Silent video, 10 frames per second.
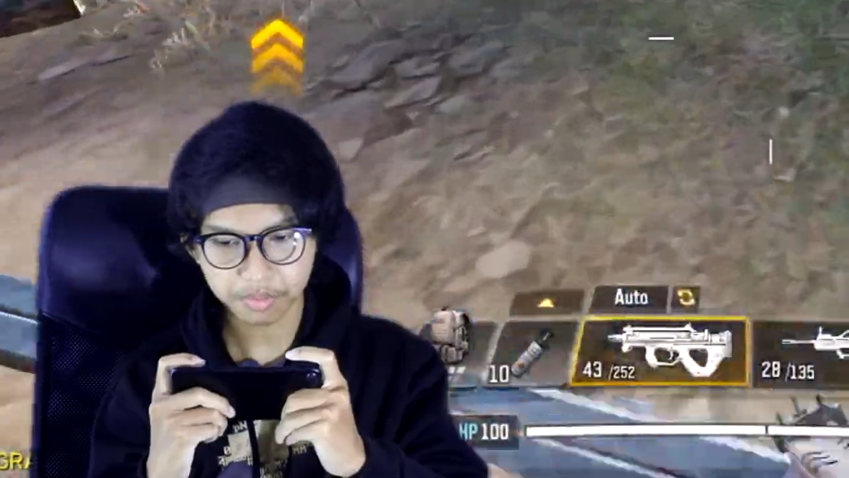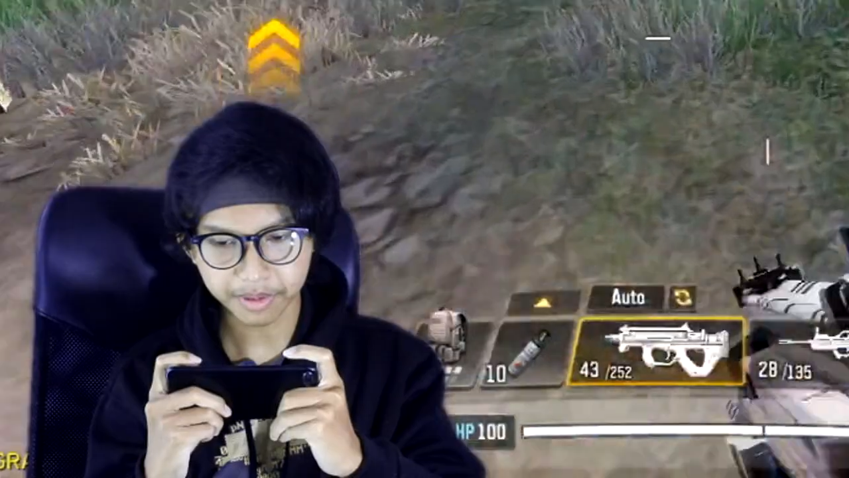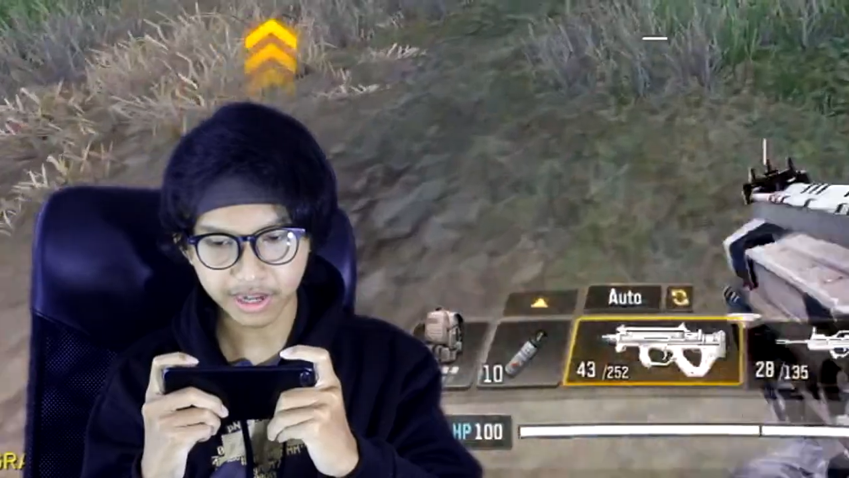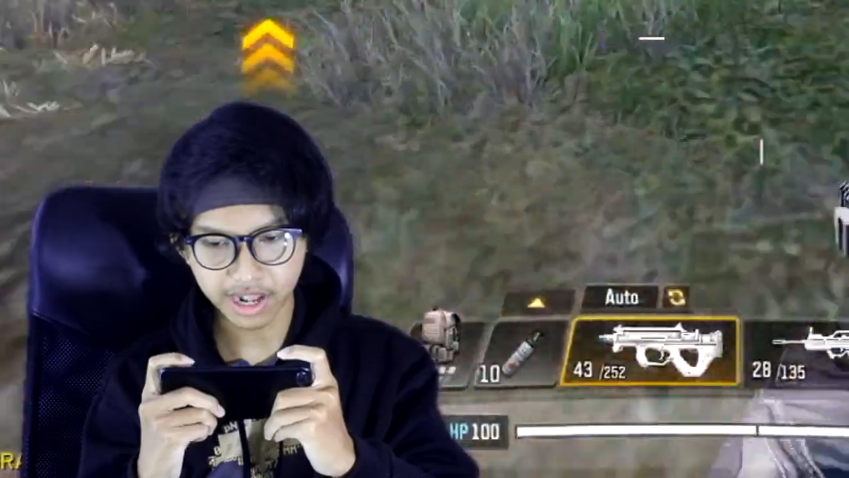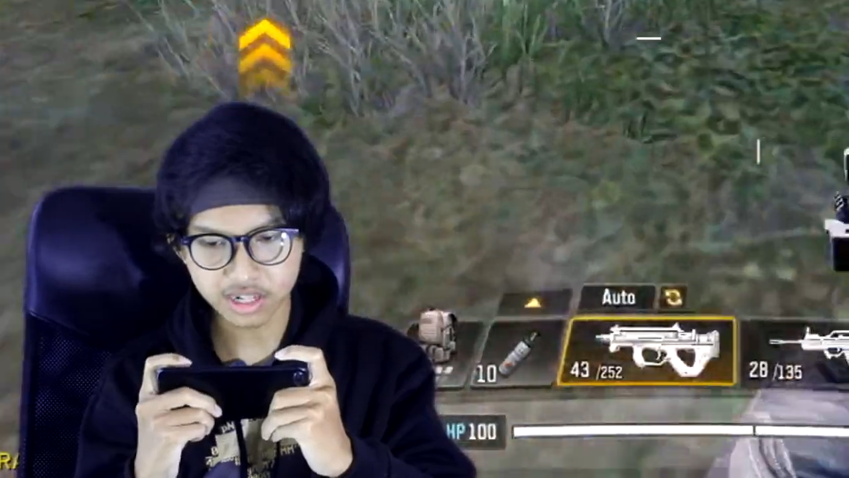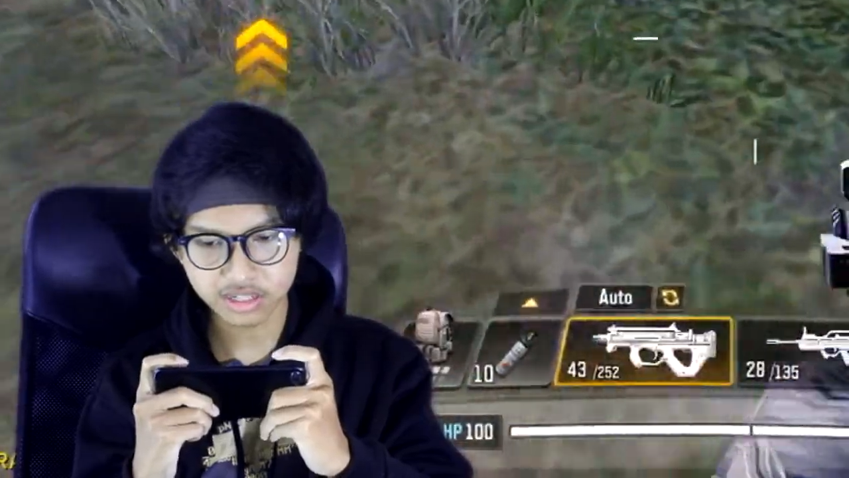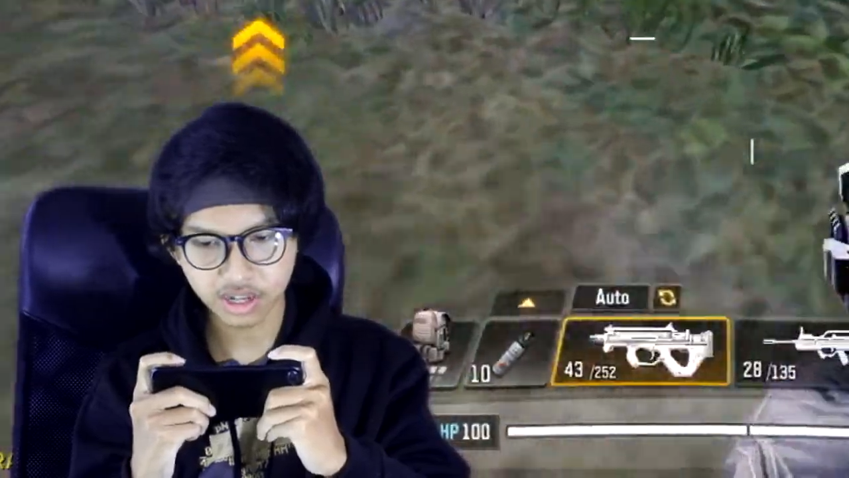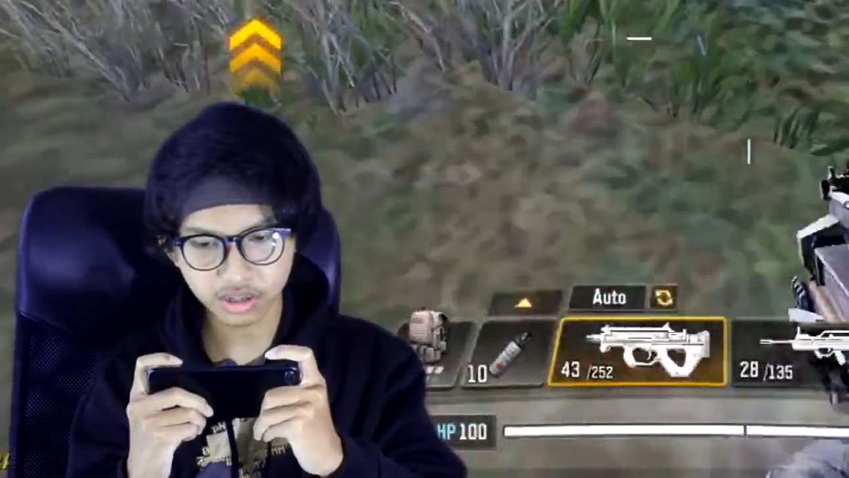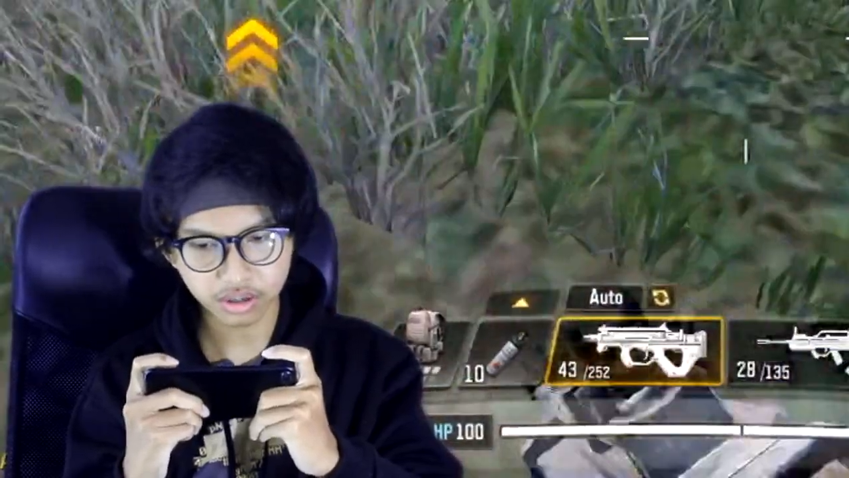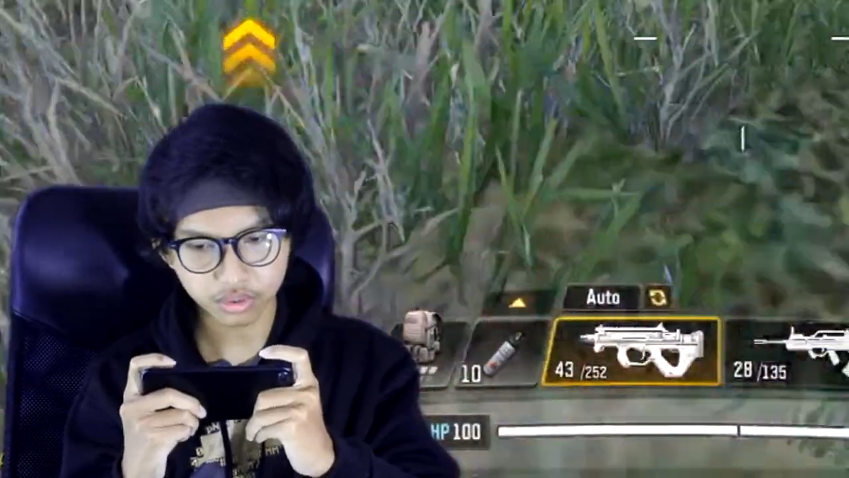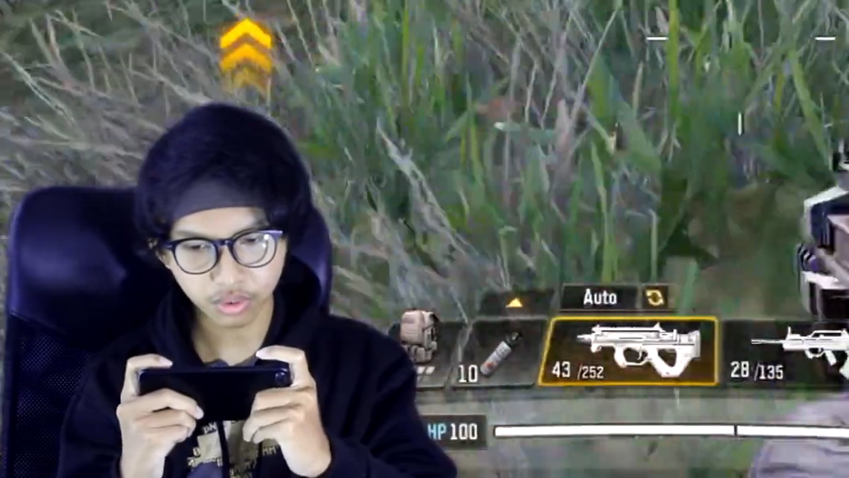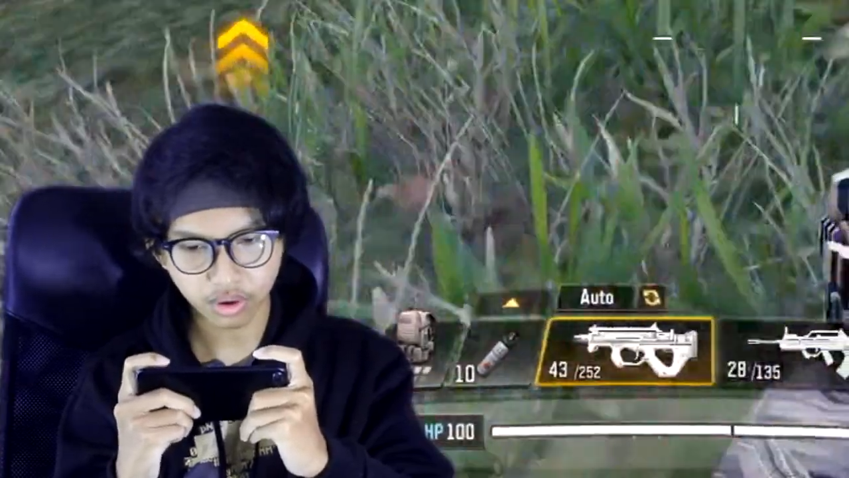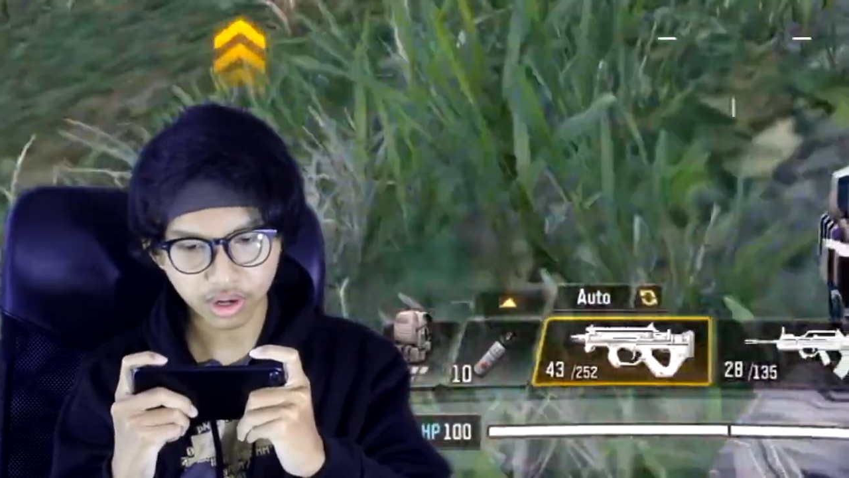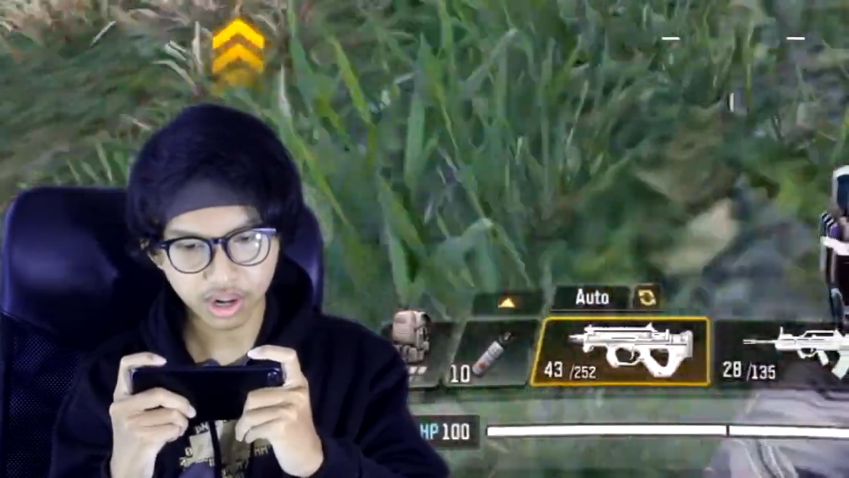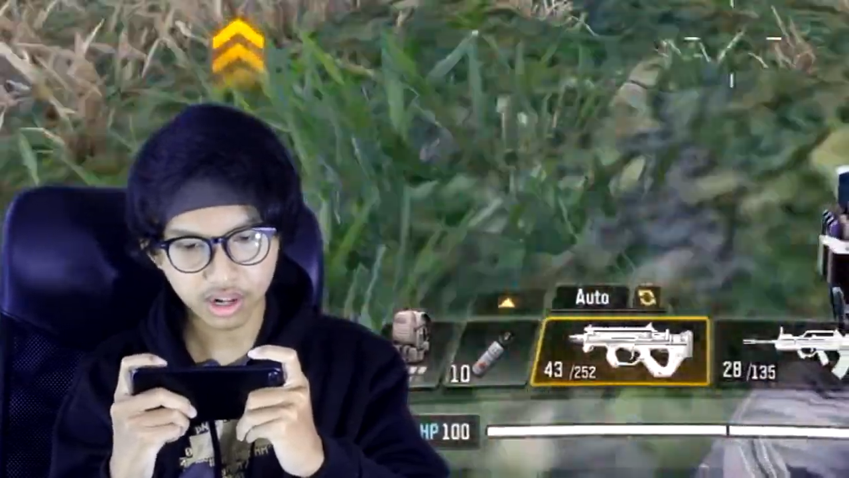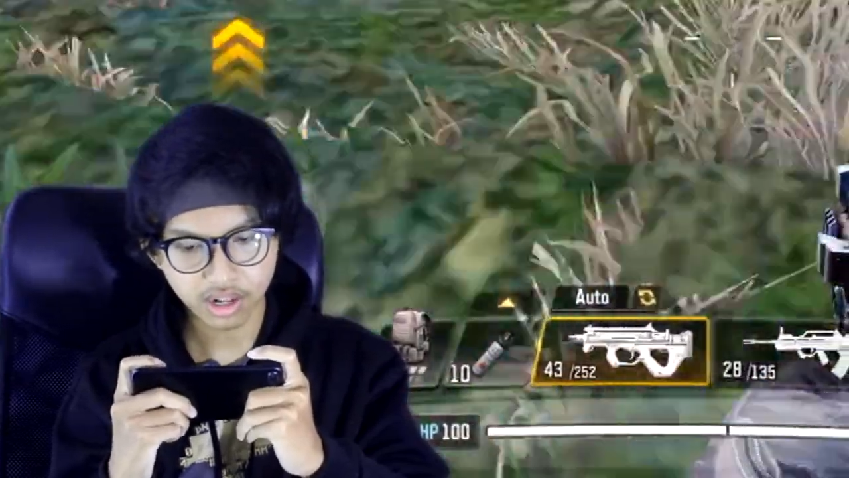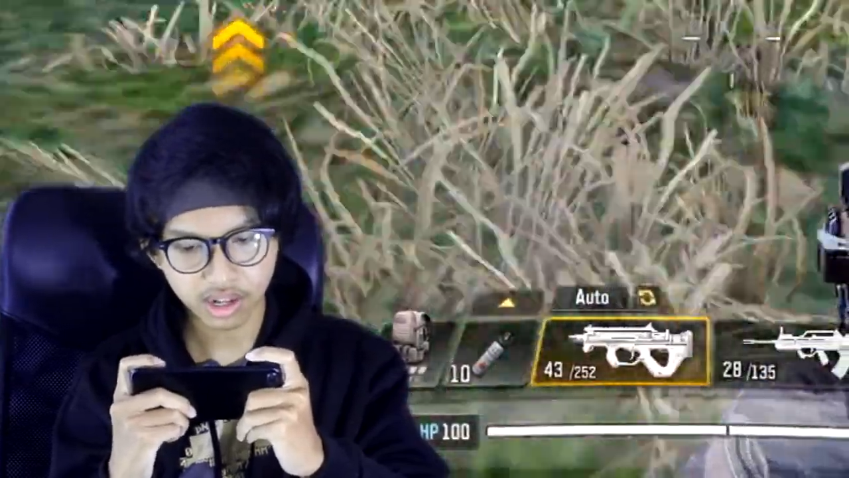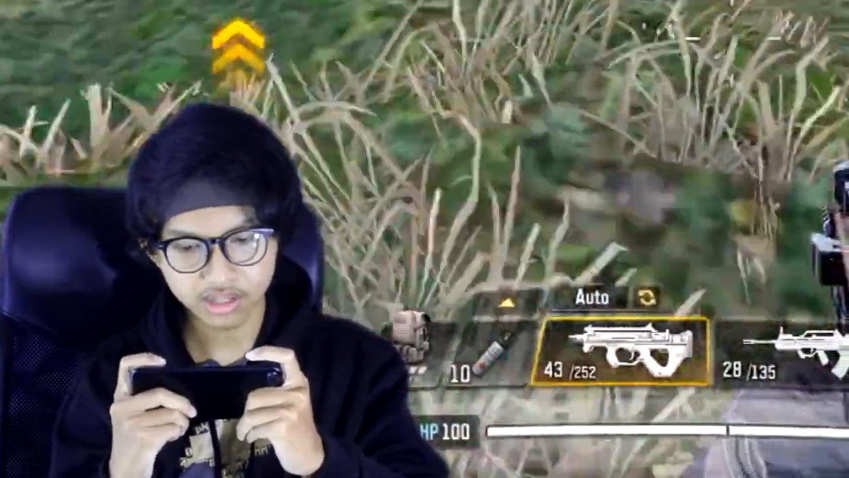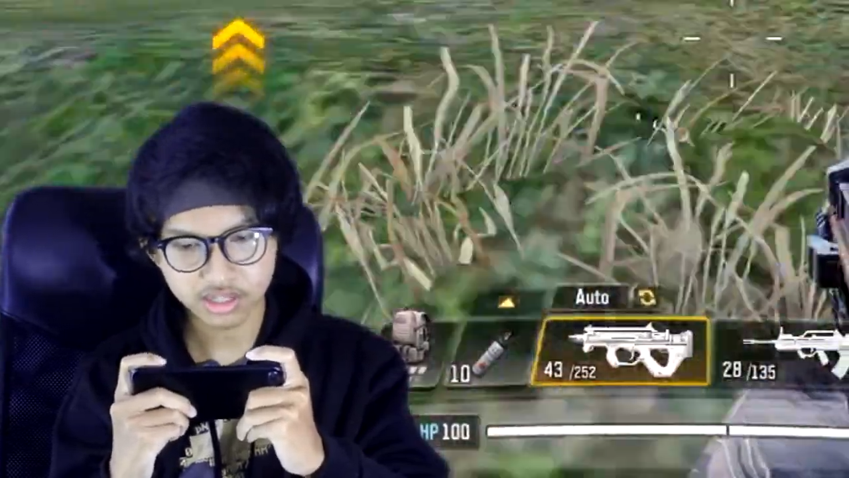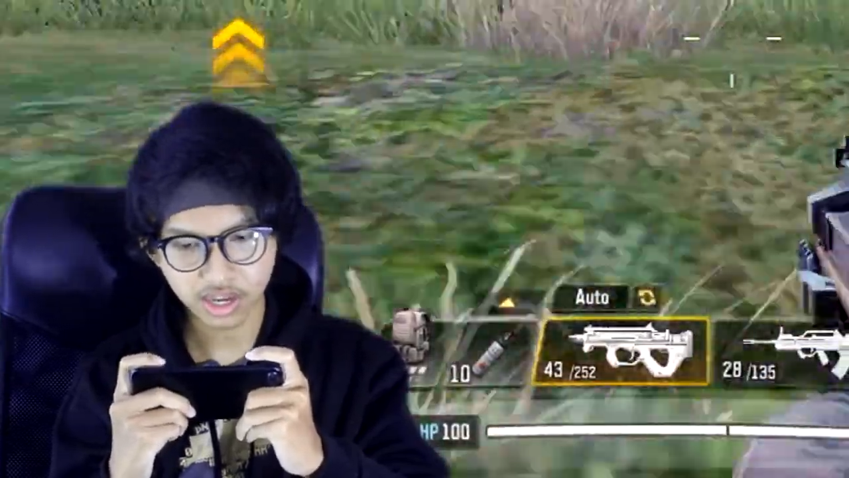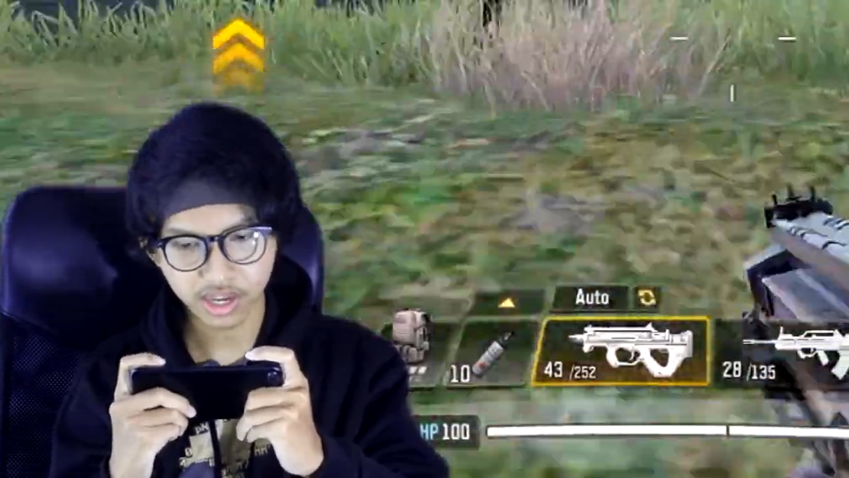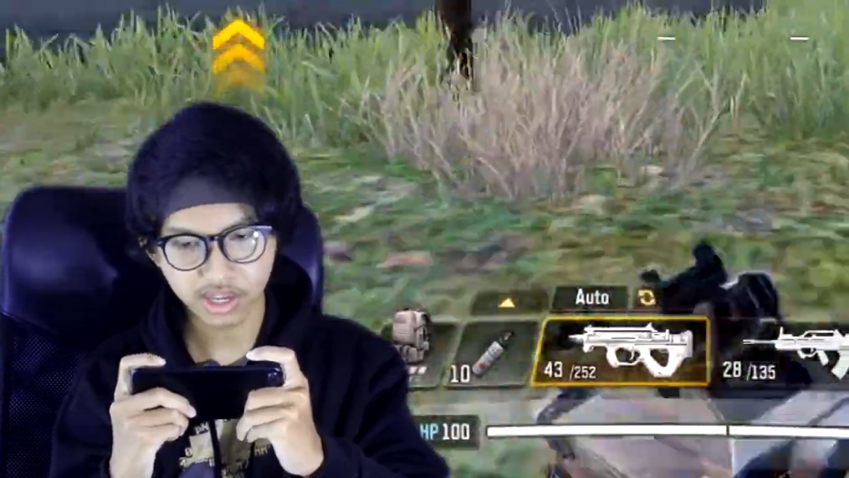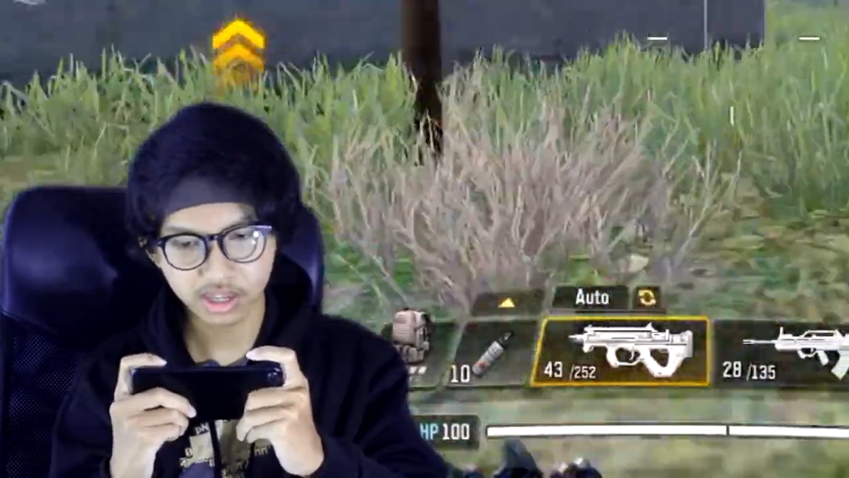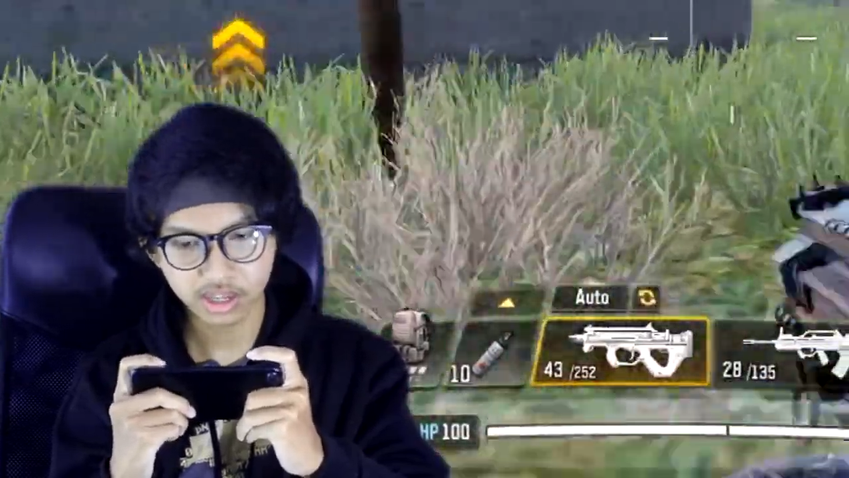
pengen hajar bro tuh orang Anjay